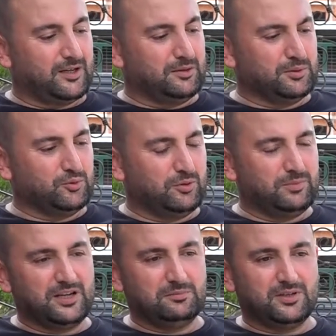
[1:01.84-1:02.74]
Ama
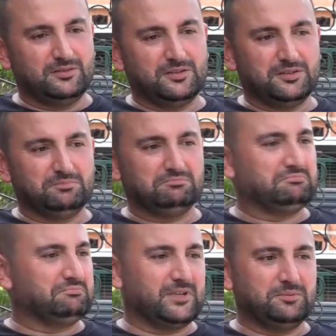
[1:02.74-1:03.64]
Doberman
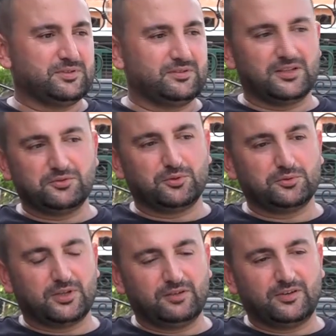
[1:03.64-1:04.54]
ıı, hepsinden
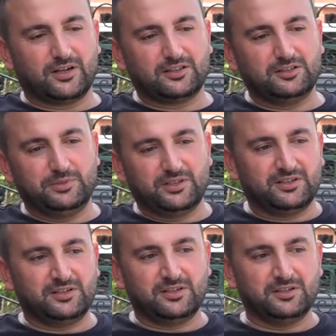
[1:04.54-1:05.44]
çok daha farklı
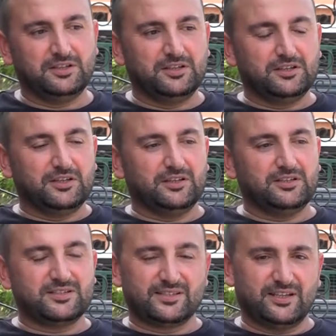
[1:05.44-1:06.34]
bir ırk.
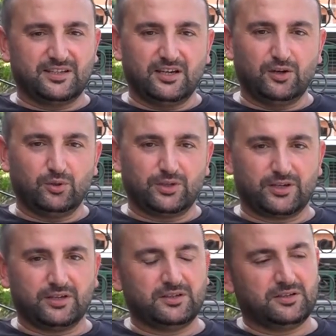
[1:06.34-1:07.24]
Zeka
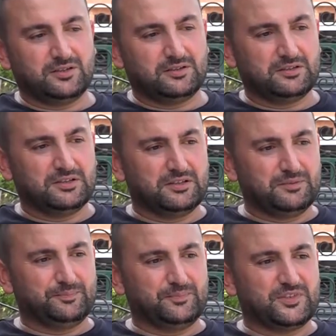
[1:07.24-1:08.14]
olarak,
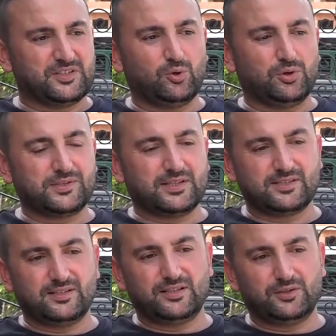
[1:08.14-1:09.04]
ön
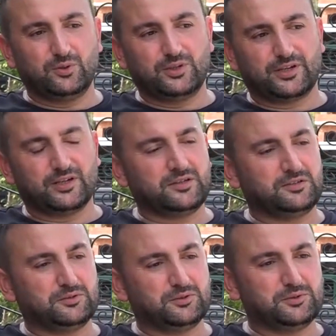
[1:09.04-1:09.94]
sezileri
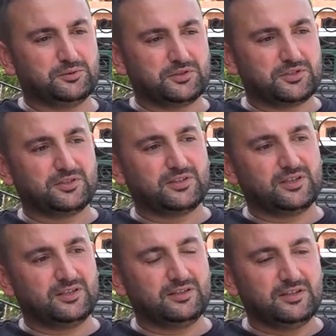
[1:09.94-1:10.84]
olarak, onun
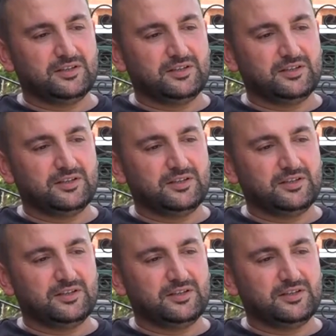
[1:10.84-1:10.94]
dışında